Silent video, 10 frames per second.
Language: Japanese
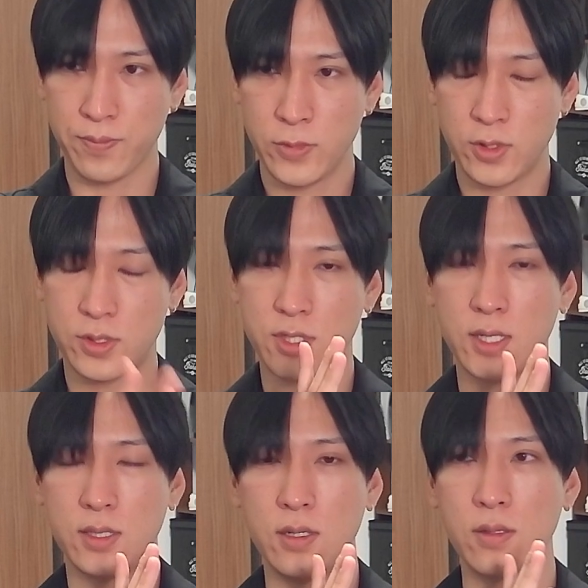どっちかっ
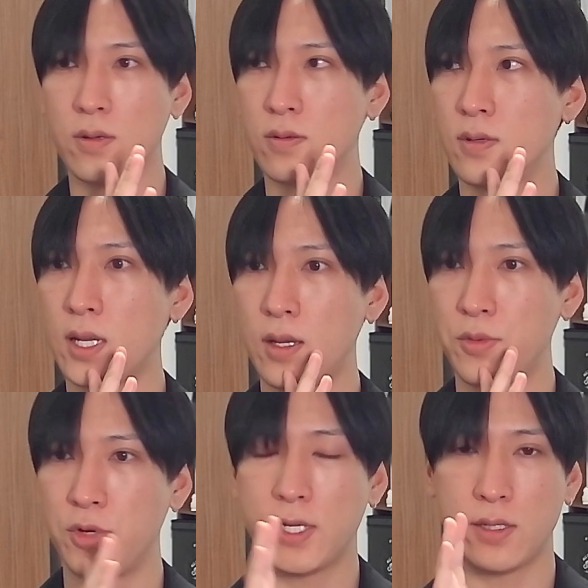ていうと、ここからはもう
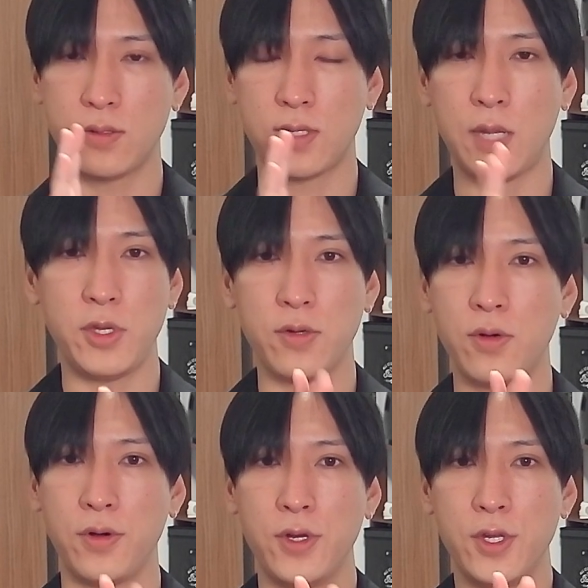利確のタイミング
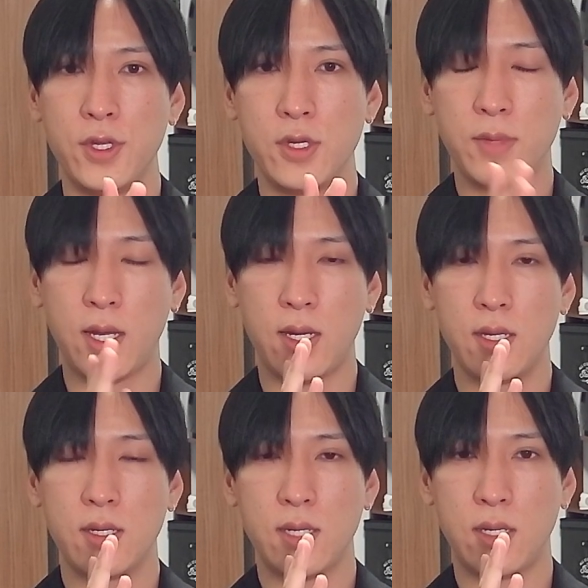を、ま
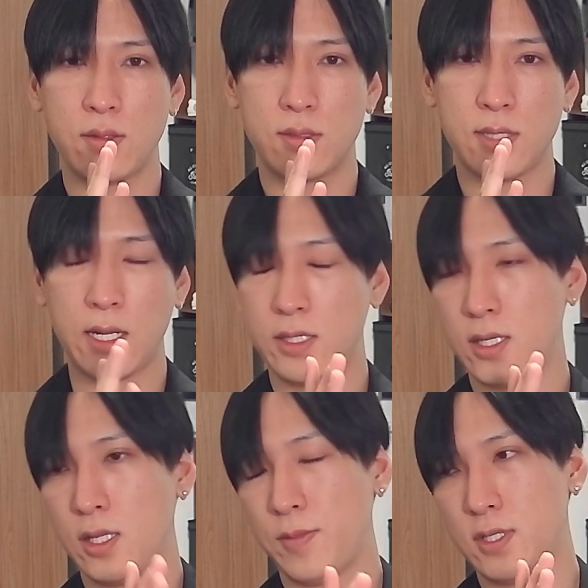あ、あの、短期的
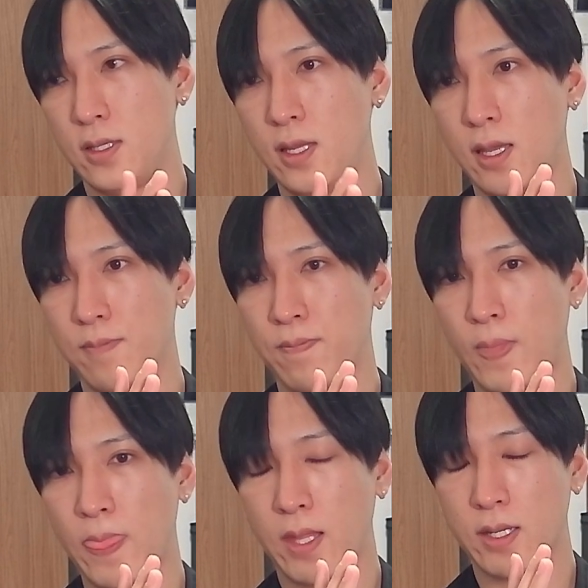な目線で
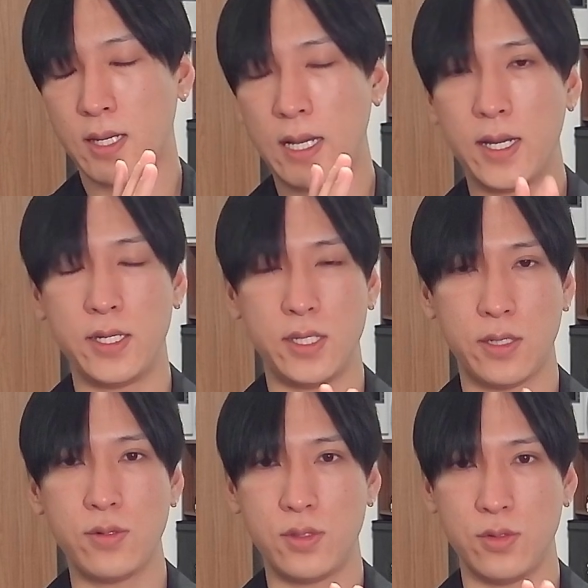考えてい
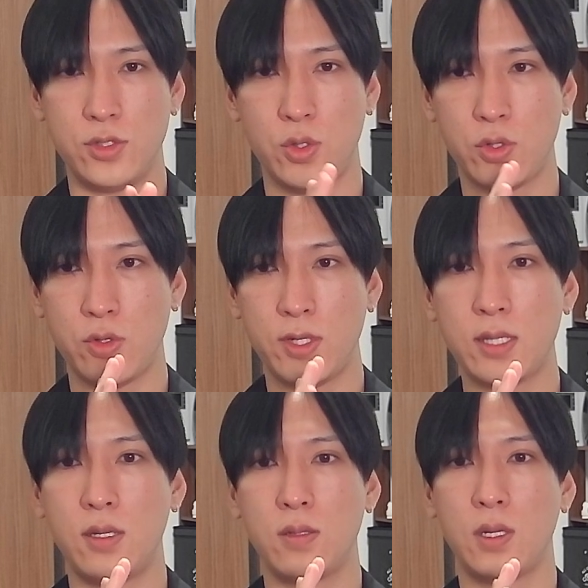くっていう状況になっ
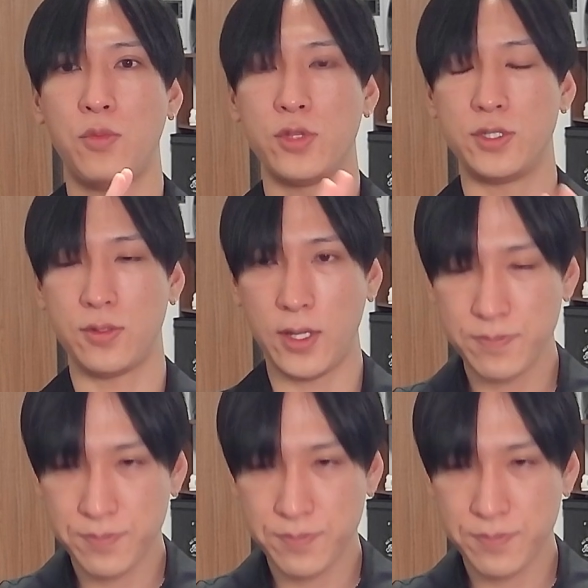てるとは思うんですよね。